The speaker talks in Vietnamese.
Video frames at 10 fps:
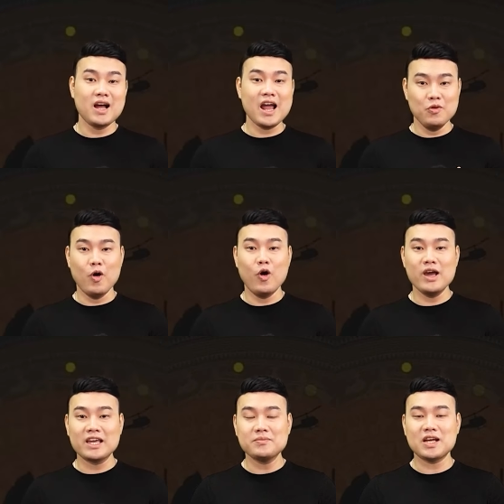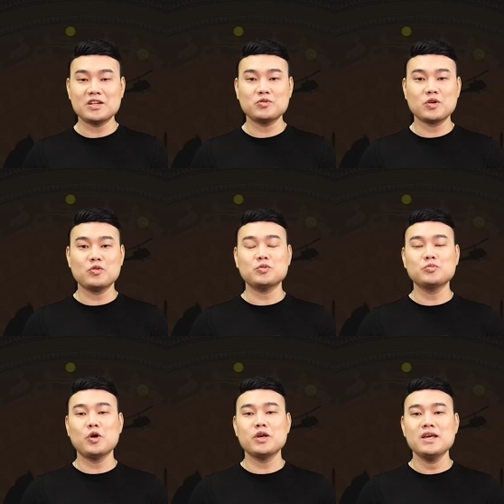Hãy ủng hộ ekip sản xuất của
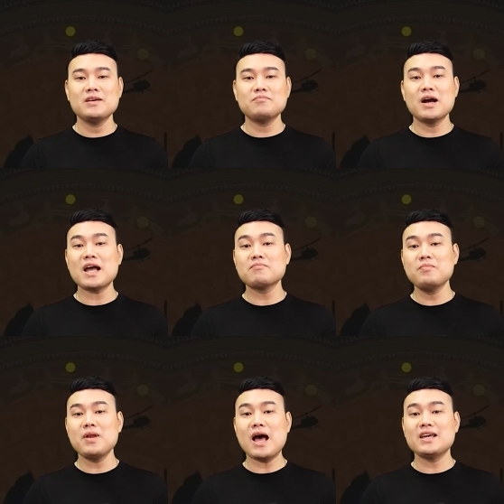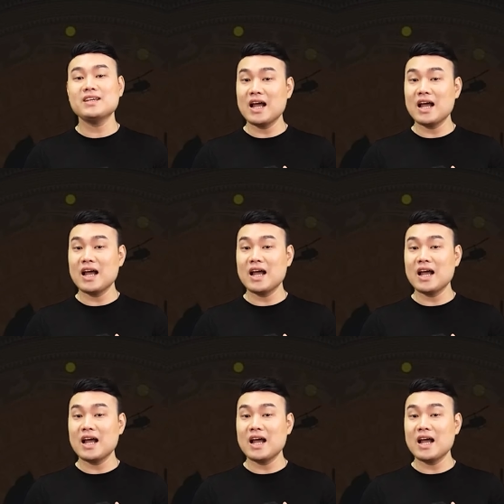chúng tôi bằng cách bấm like,